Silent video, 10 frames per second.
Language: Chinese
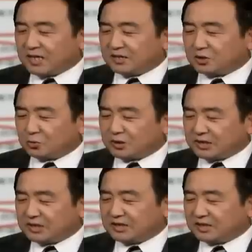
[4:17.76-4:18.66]
但是从
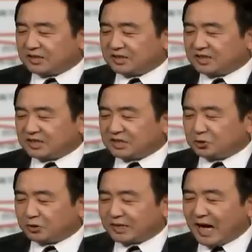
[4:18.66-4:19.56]
记者和经济
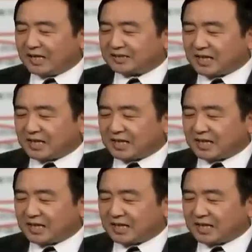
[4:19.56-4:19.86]
学家